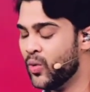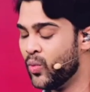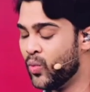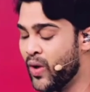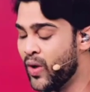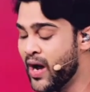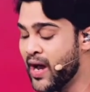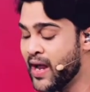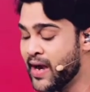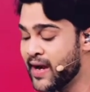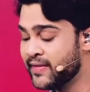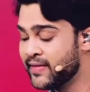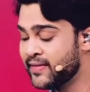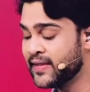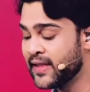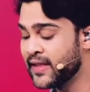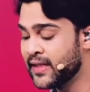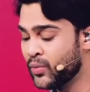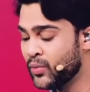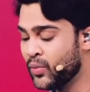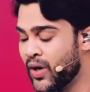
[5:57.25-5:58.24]

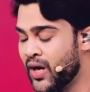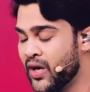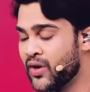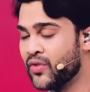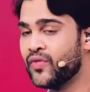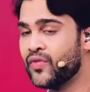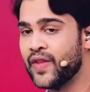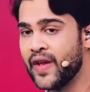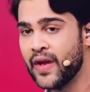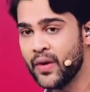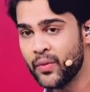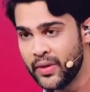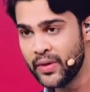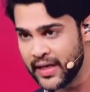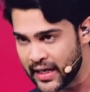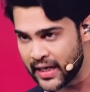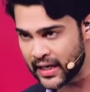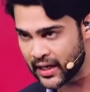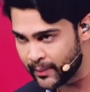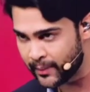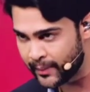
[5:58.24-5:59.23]
వారంతట వారు దేవుని
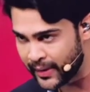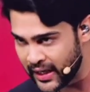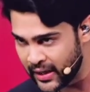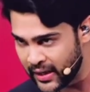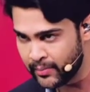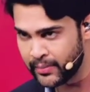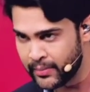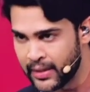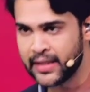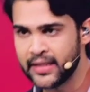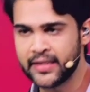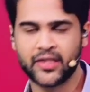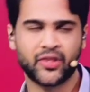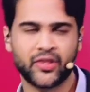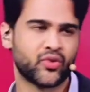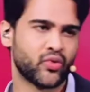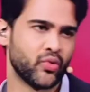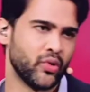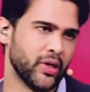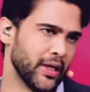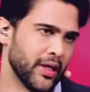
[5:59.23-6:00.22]
ఎడల భయం బట్టి
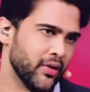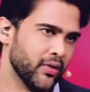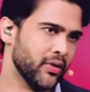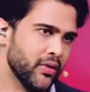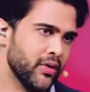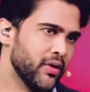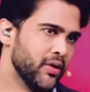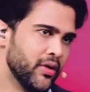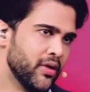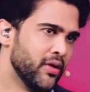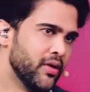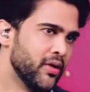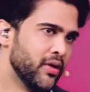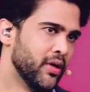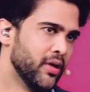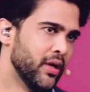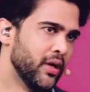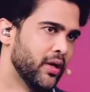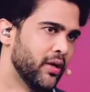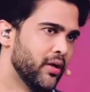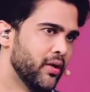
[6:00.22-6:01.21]
చేసుకుంటారు
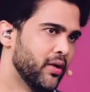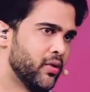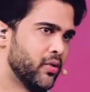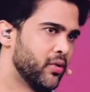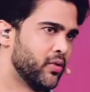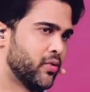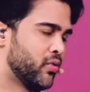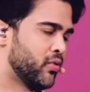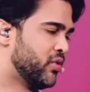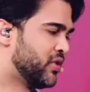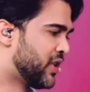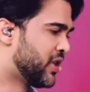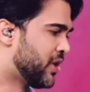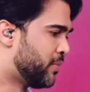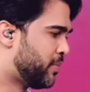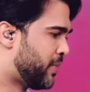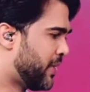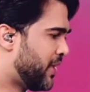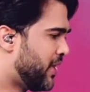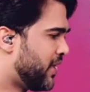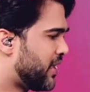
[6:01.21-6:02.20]
ఇప్పుడుసారి
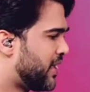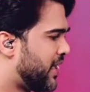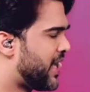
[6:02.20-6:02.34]
పిల్లలకి రే